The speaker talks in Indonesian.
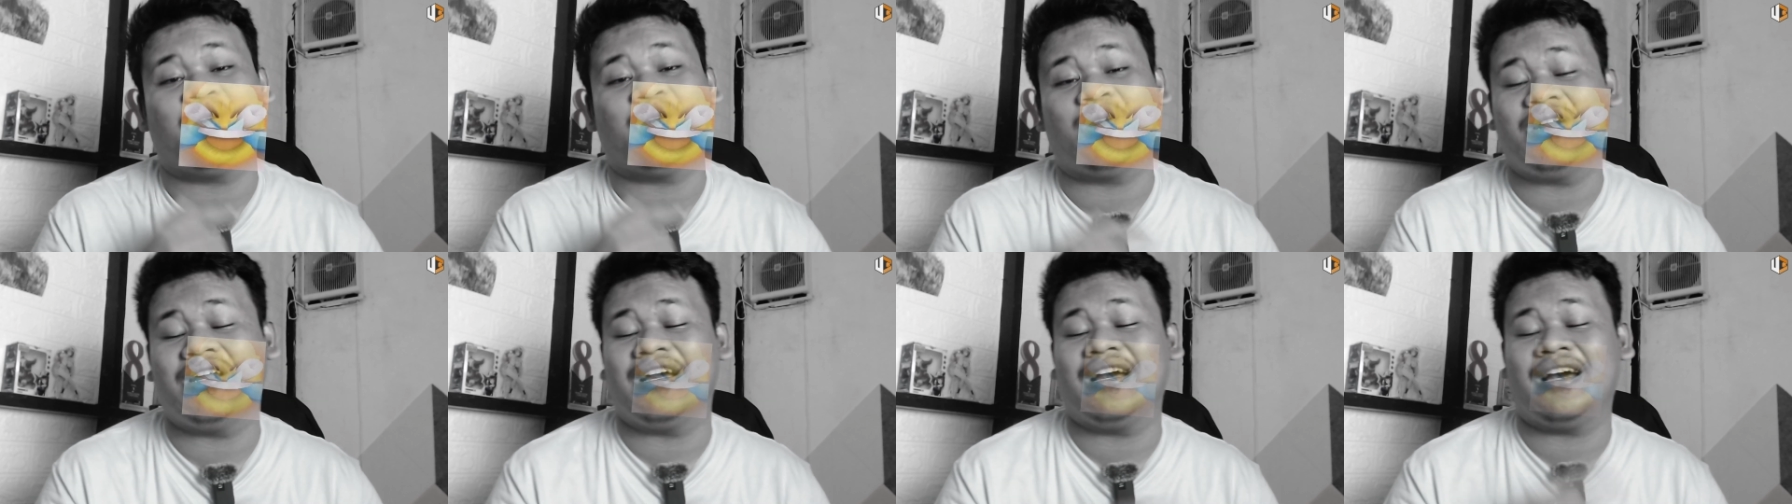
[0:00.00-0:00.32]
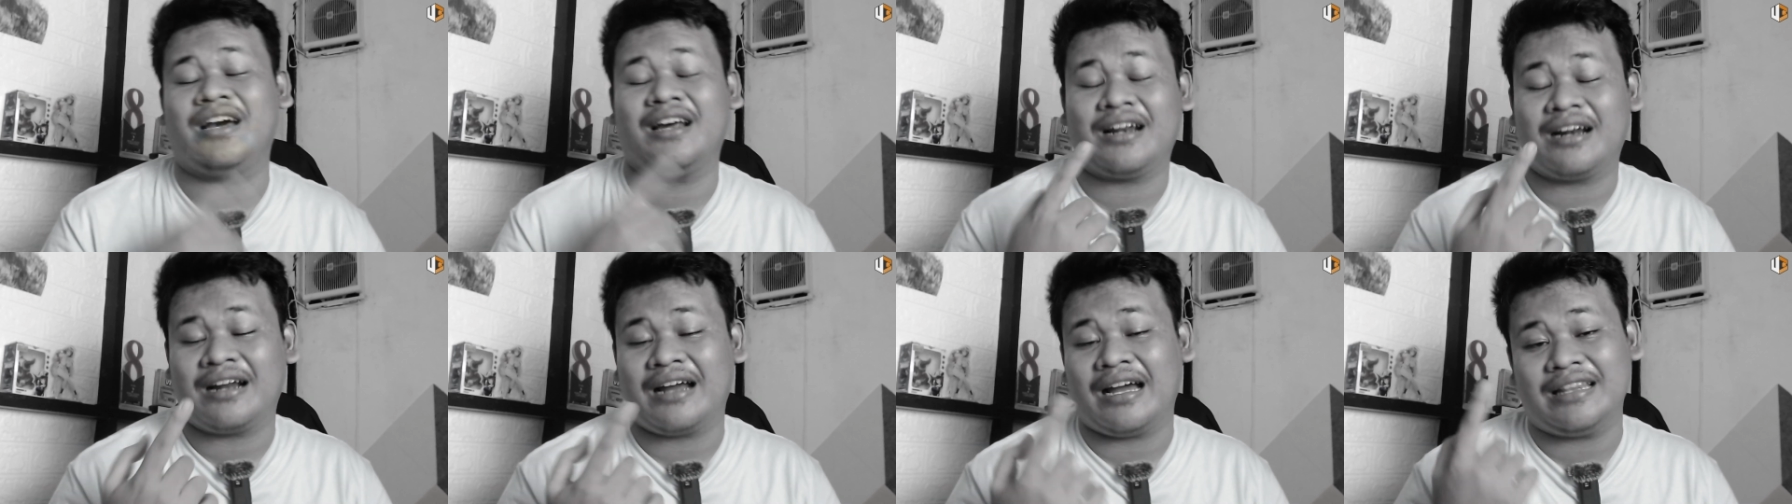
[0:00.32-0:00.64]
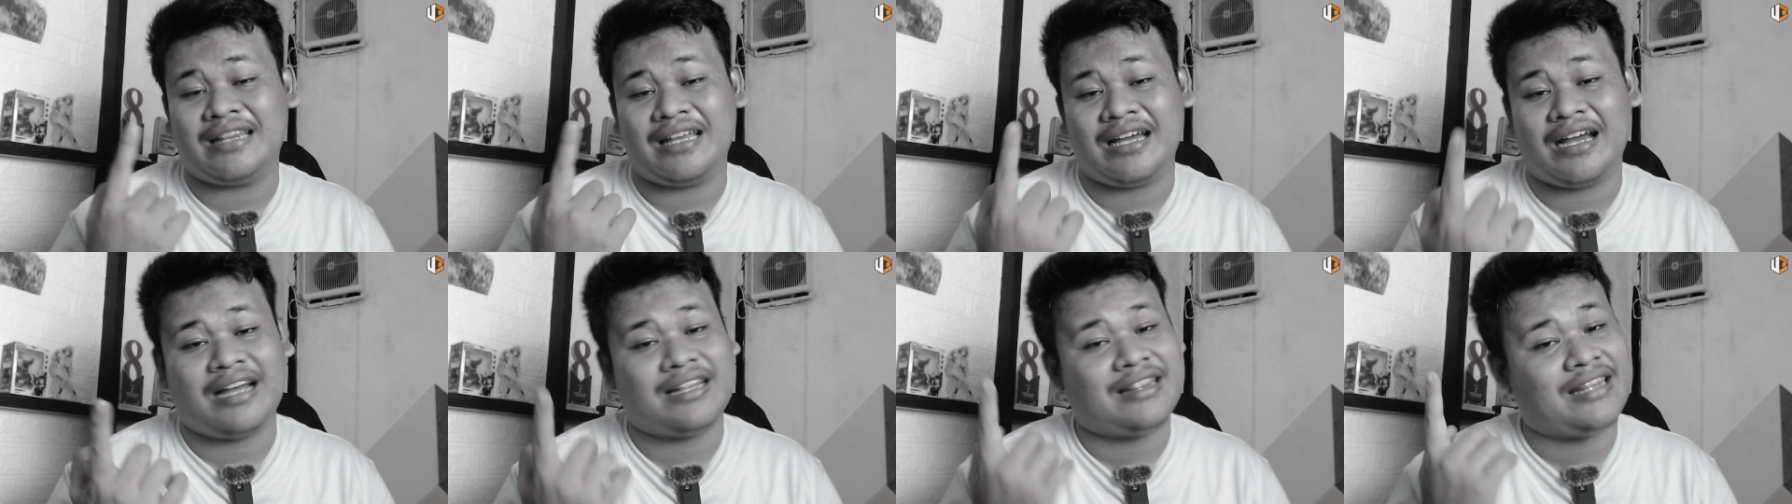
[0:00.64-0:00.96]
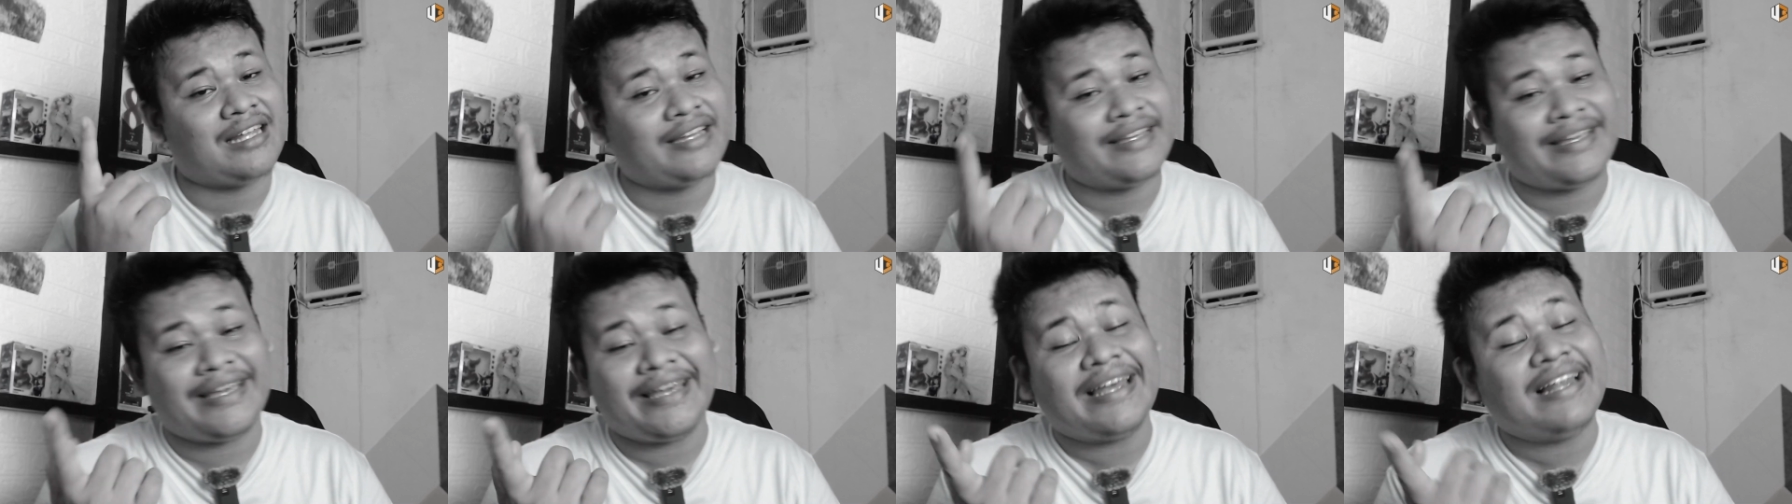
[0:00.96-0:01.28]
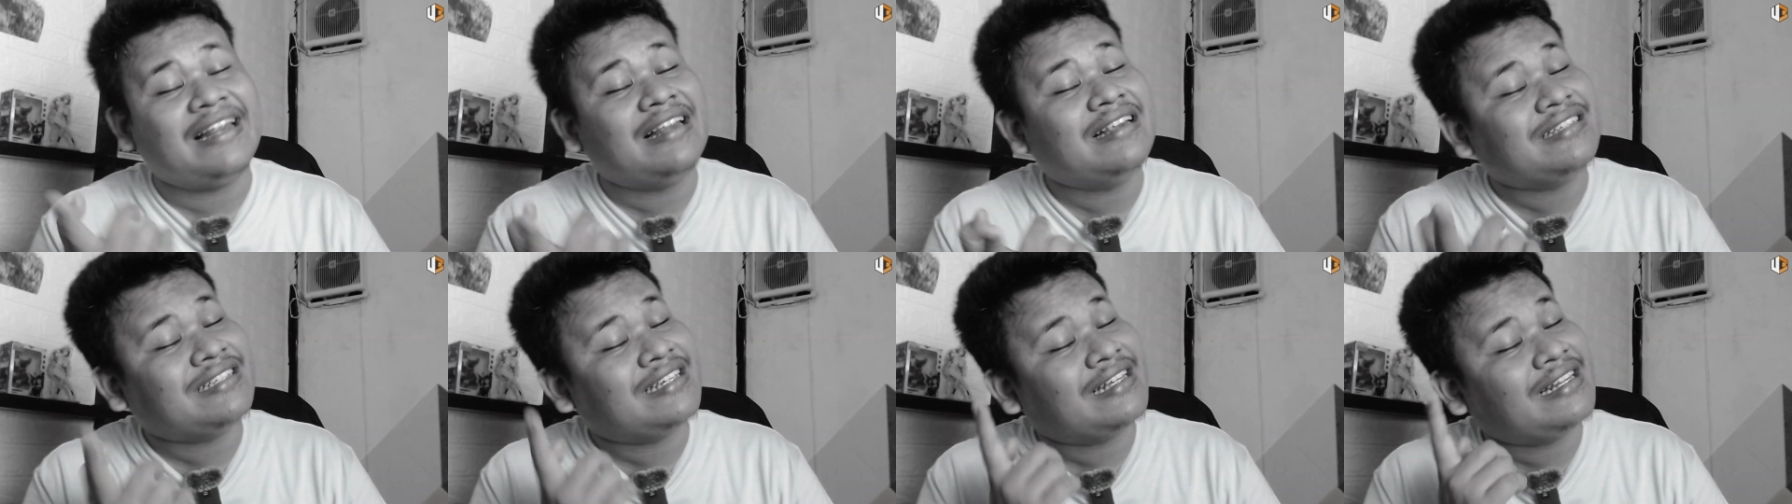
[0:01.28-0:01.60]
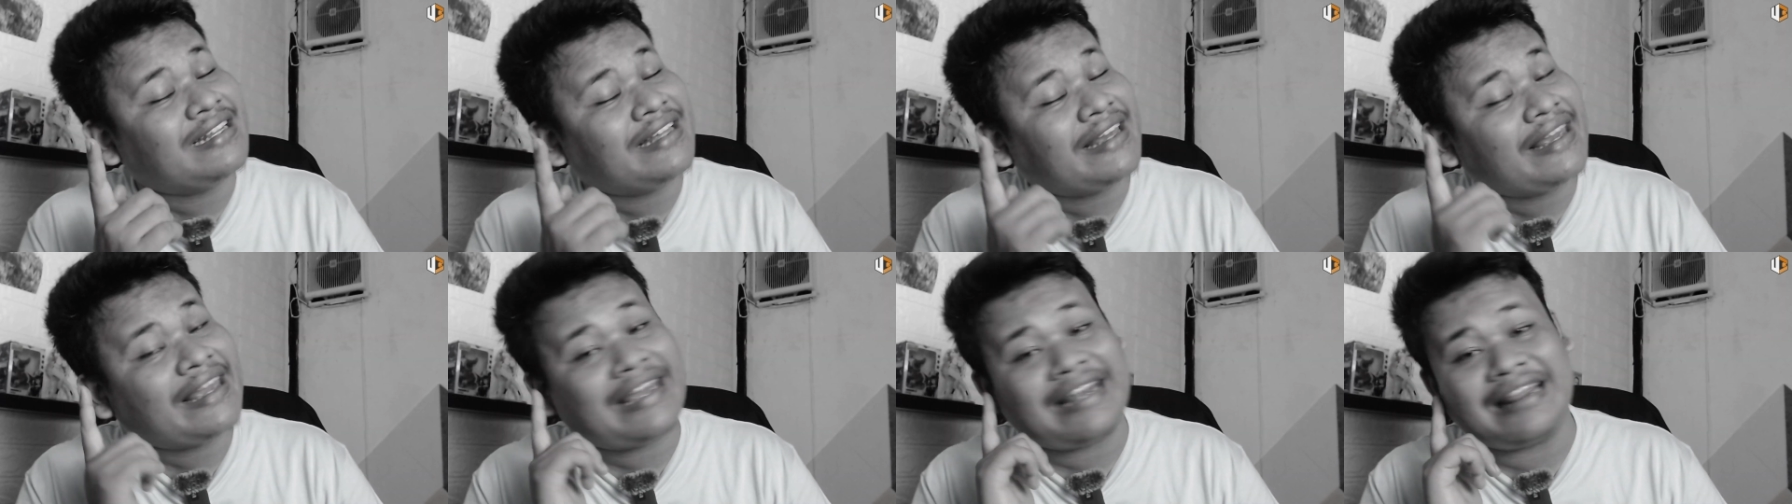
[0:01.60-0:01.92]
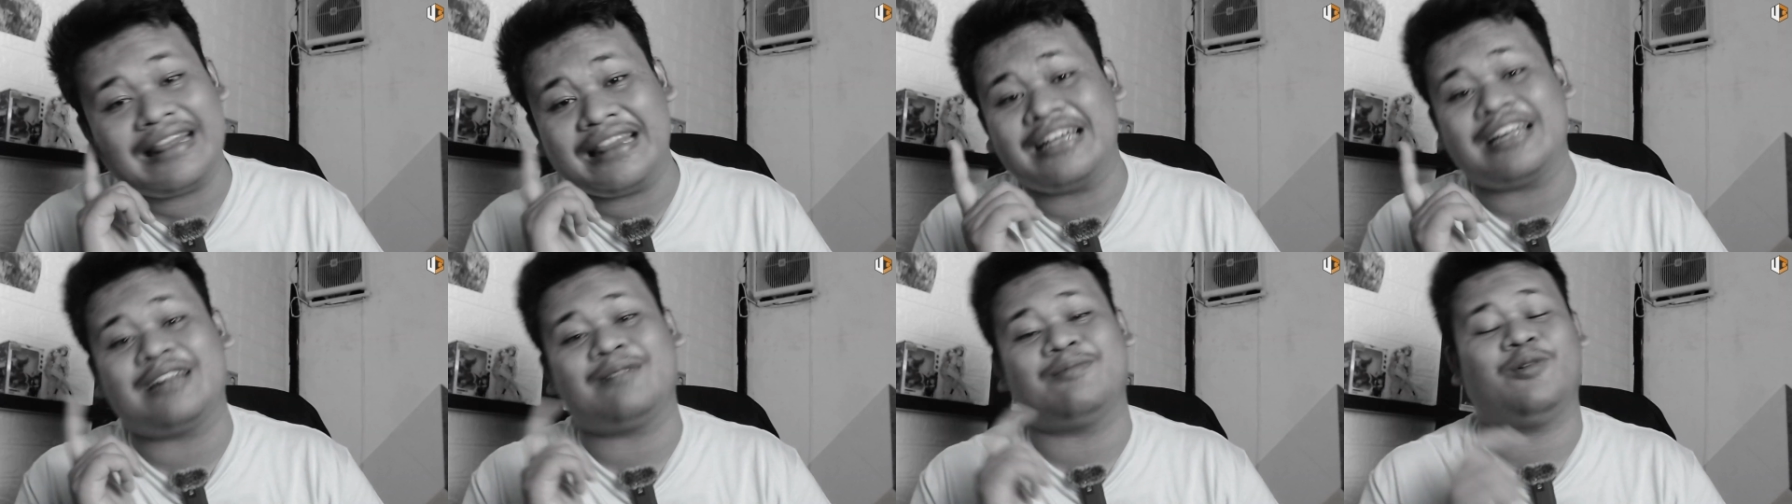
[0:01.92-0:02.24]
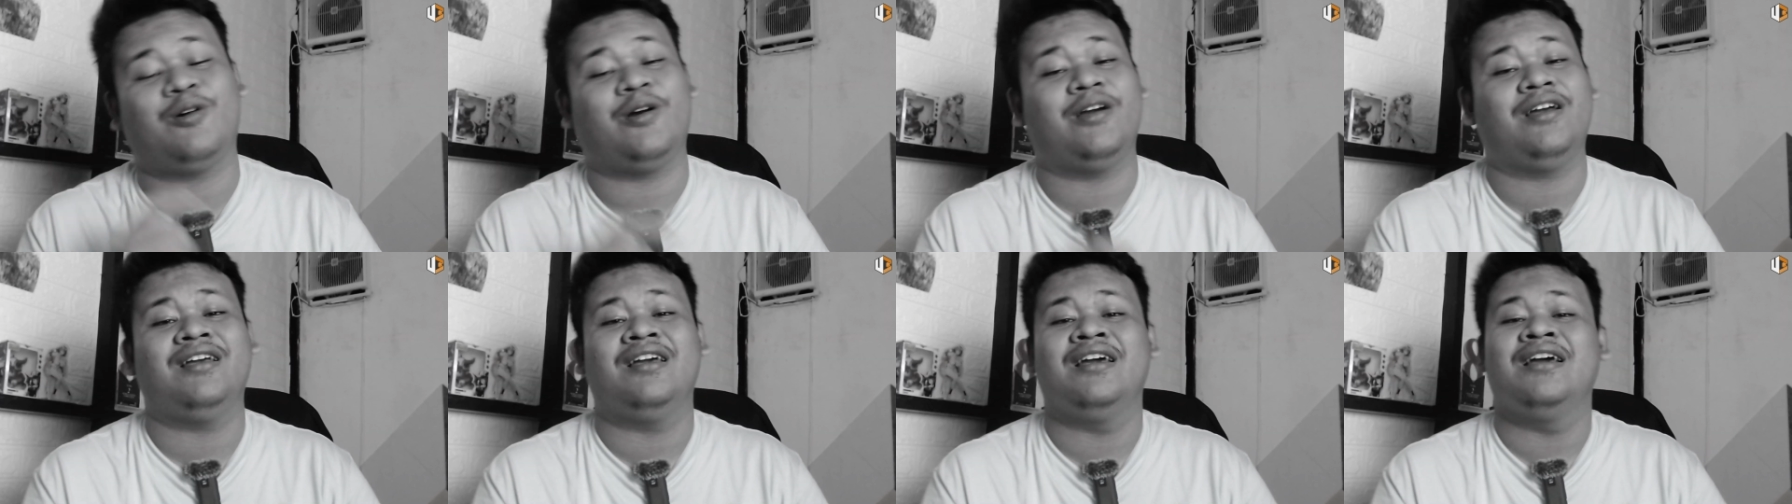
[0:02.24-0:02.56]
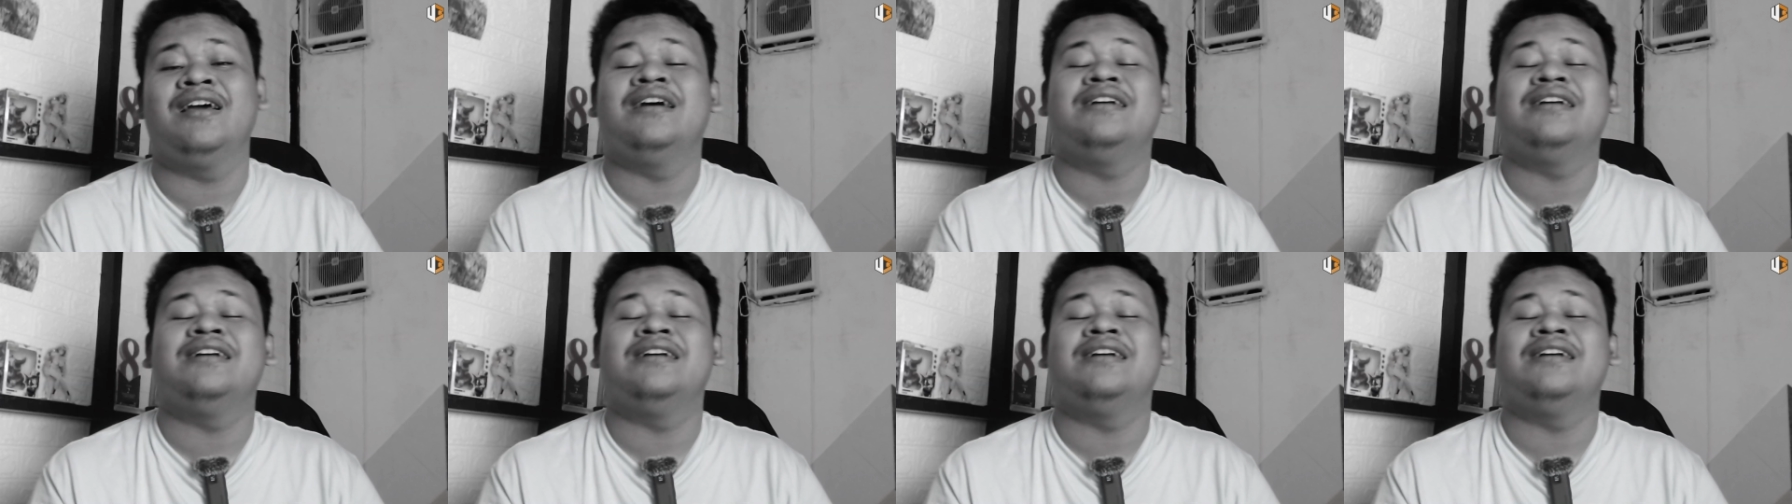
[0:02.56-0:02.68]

denger kata-kata Genshin Killer boy